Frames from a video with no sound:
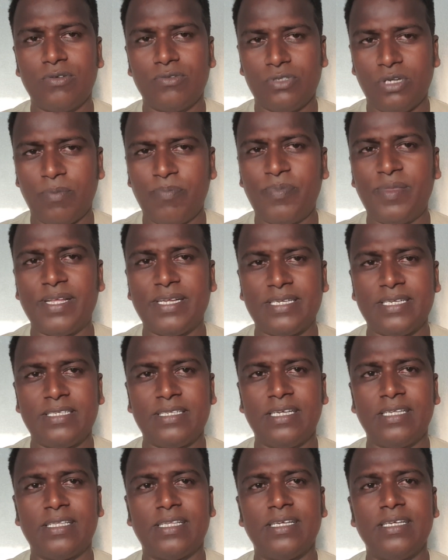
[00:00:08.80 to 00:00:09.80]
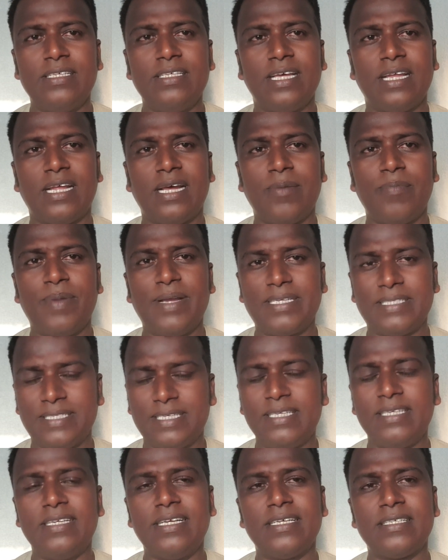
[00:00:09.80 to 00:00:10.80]
সব দেশের সাথেই যারা
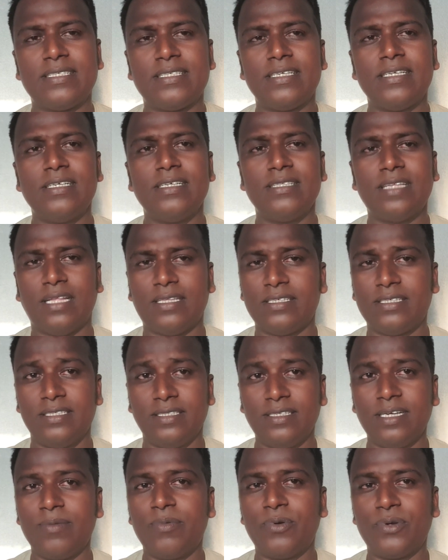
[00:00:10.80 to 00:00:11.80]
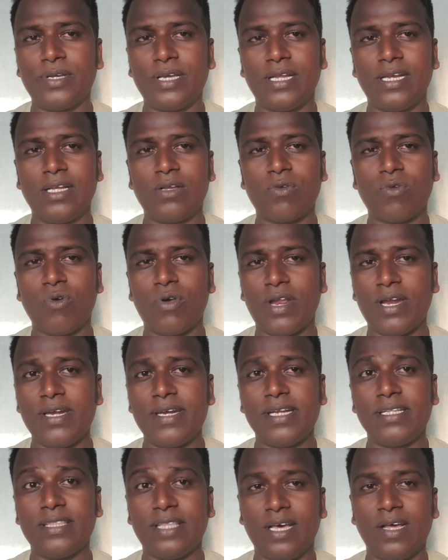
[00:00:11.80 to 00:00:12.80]
ভ্যাকসিন নিয়েছে তাদের সিঙ্গাপুর গেলে
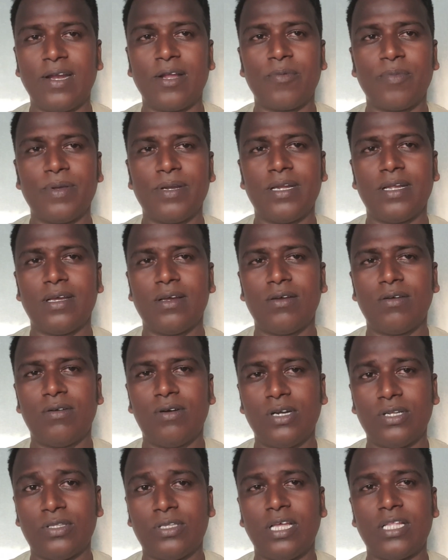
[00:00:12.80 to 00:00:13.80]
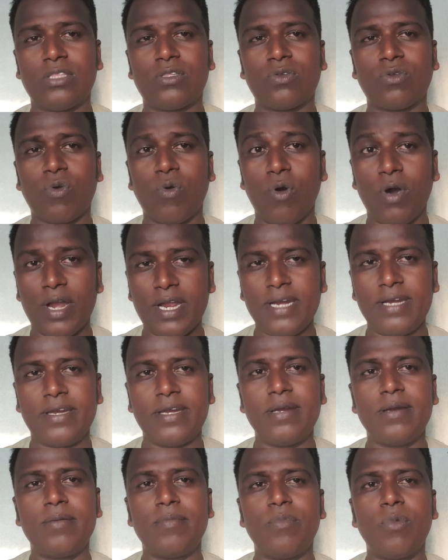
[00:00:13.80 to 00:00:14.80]
কোয়ারেন্টাইন থাকা লাগবে না অর্থাৎ
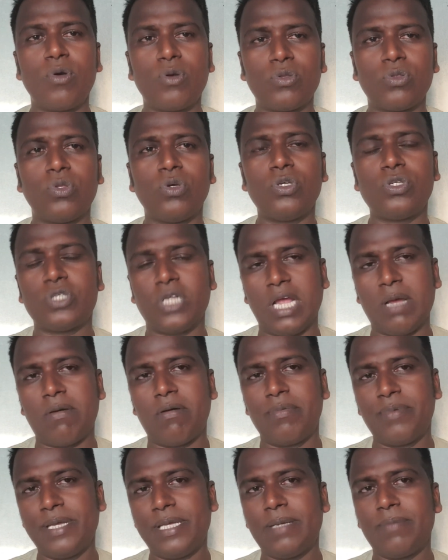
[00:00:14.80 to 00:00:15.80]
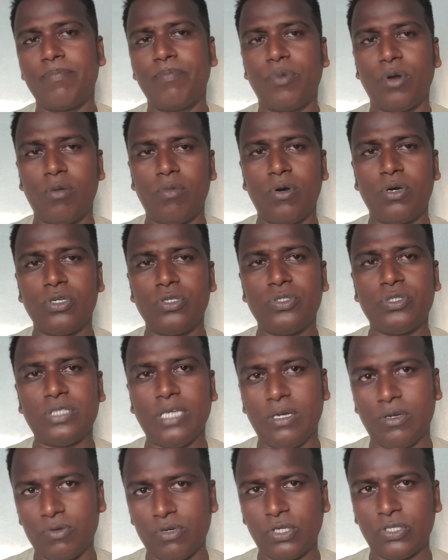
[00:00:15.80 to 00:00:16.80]
কোয়ারেন্টাইন মুক্ত স্বাভাবিক ভ্রমণ
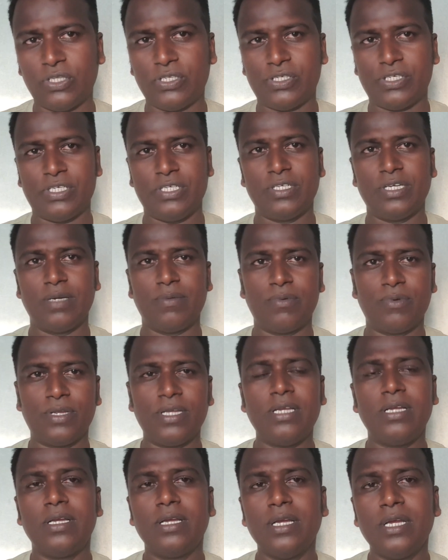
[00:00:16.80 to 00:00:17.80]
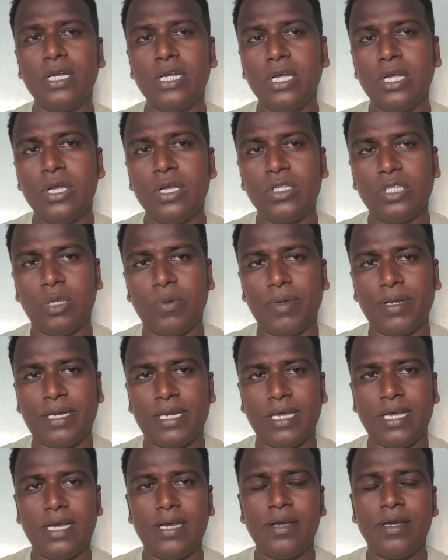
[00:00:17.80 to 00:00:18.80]
চালু করতেছে সিঙ্গাপুরে তবে
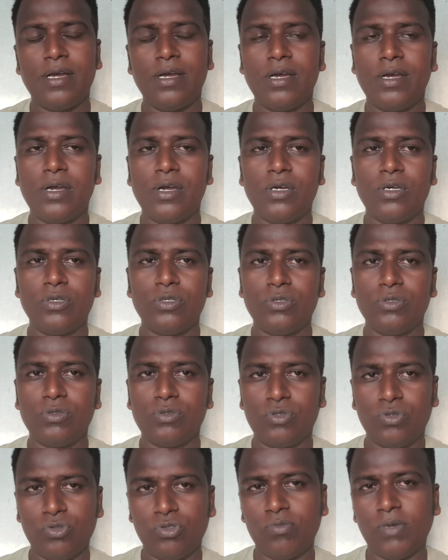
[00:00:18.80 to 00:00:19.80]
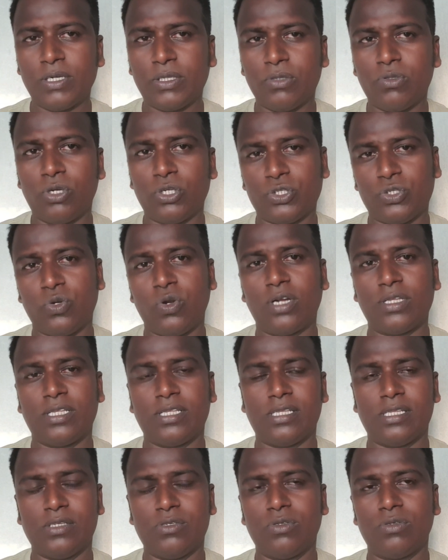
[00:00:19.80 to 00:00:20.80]
এটা শুধুমাত্র
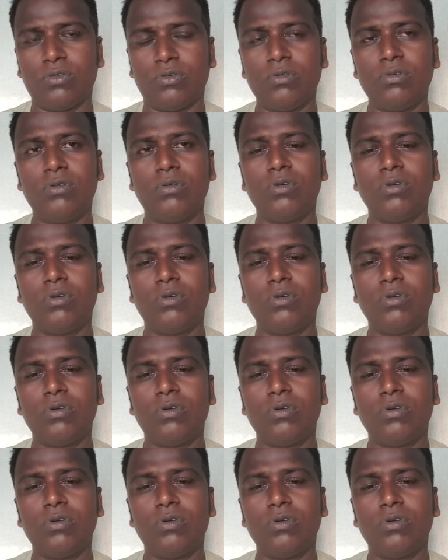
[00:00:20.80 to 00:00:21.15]
দর্শনার্থীদের জন্য